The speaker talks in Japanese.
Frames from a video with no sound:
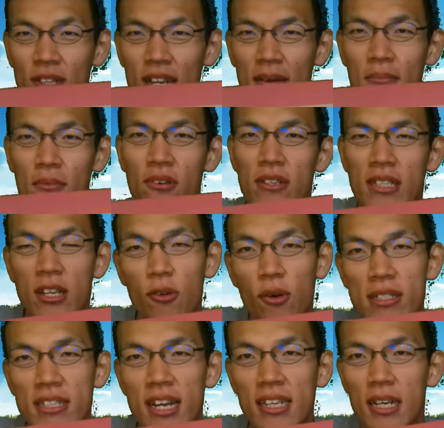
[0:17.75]
でもう聞こえ
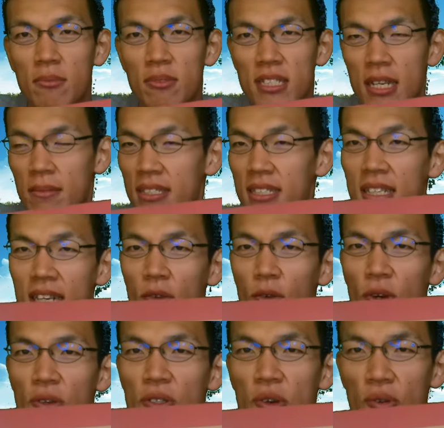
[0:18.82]
づらいかもしれませんがご
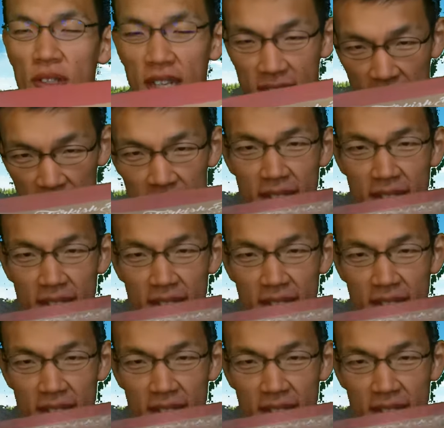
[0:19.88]
了承ください